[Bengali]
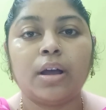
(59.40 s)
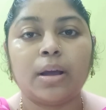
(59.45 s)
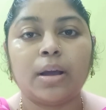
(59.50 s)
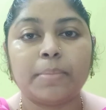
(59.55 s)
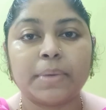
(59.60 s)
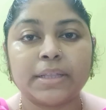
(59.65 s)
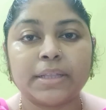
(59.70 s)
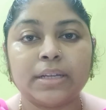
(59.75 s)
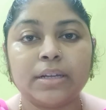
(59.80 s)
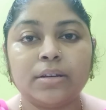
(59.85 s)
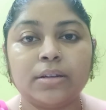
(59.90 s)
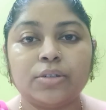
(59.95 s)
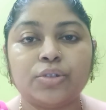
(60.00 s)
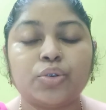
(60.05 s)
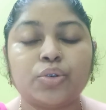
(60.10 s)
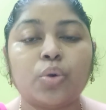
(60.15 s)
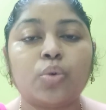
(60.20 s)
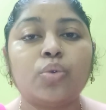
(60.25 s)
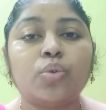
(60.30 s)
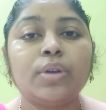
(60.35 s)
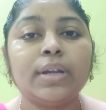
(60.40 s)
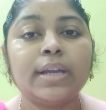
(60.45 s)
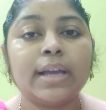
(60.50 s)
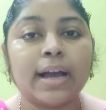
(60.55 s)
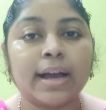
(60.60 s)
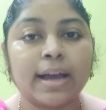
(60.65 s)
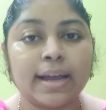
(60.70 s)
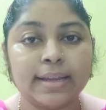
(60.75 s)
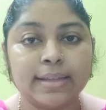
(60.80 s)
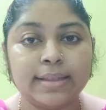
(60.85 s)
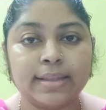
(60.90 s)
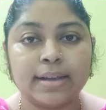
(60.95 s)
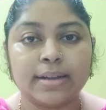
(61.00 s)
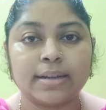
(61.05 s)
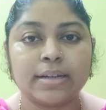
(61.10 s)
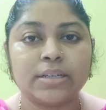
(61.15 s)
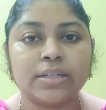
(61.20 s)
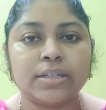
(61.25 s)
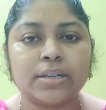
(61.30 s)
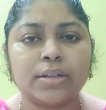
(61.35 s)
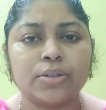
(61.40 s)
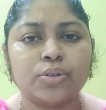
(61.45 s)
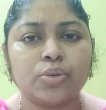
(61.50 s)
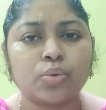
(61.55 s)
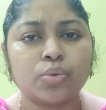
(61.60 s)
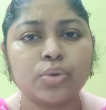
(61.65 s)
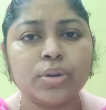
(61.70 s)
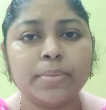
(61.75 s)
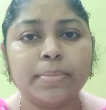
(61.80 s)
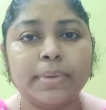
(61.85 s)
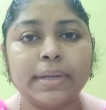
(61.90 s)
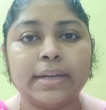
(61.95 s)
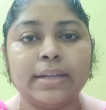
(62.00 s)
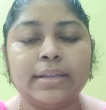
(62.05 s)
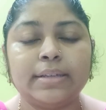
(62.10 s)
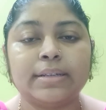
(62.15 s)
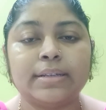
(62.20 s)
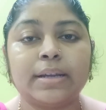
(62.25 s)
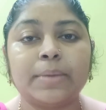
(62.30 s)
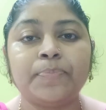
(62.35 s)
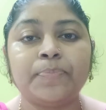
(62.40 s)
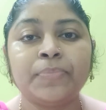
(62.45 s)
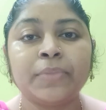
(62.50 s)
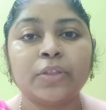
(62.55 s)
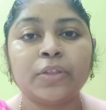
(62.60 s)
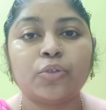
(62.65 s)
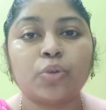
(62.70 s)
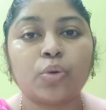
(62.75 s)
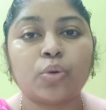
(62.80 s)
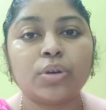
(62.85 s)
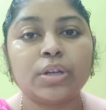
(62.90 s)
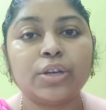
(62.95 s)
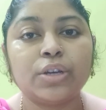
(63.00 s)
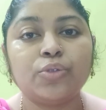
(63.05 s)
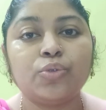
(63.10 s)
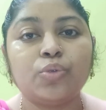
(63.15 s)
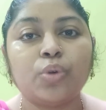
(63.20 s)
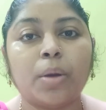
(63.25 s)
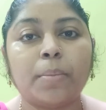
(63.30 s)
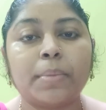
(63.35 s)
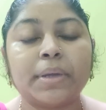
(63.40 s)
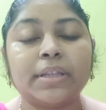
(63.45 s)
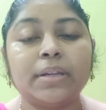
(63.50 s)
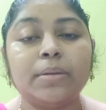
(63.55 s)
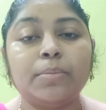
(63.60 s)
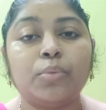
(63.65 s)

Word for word: আমাদের যখনই হাই থাকে সেটা যখনই বেড়ে যায় তখন কিন্তু আমাদের